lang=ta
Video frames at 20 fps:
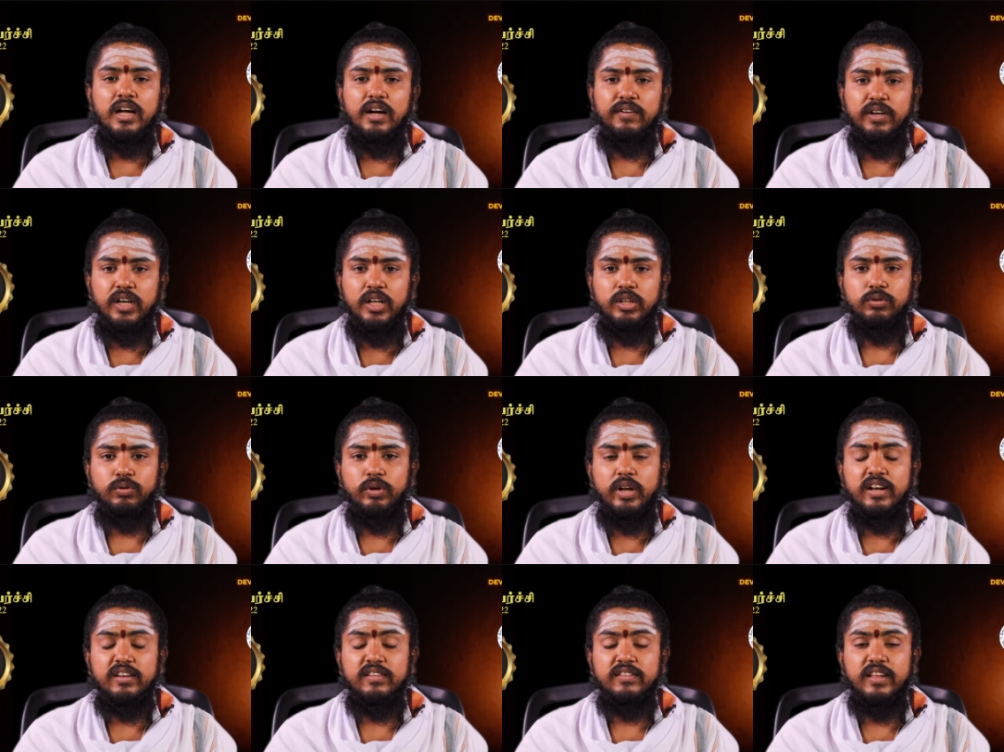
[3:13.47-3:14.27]

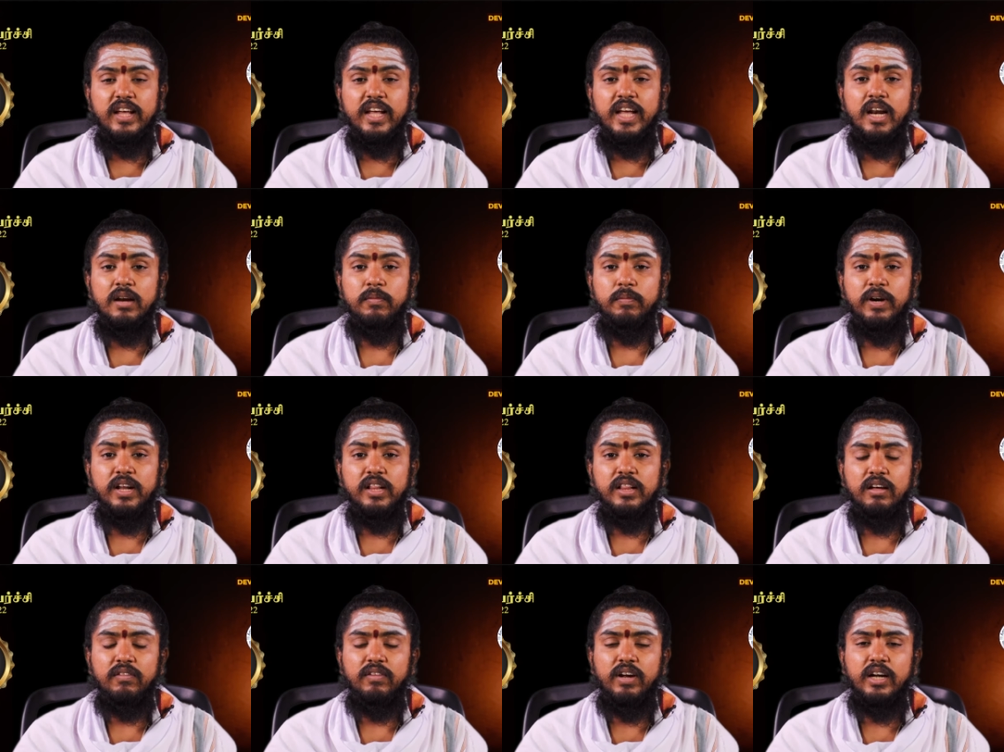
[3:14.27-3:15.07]
கவனத்துடன்
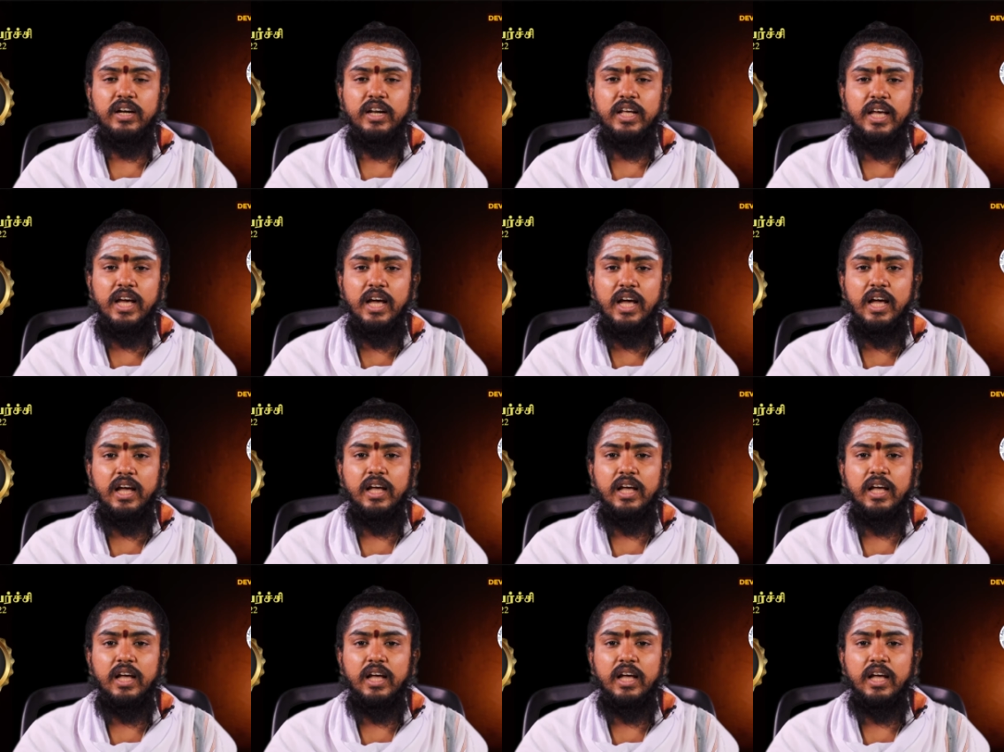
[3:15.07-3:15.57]
செயல்படுத்த வேண்டிய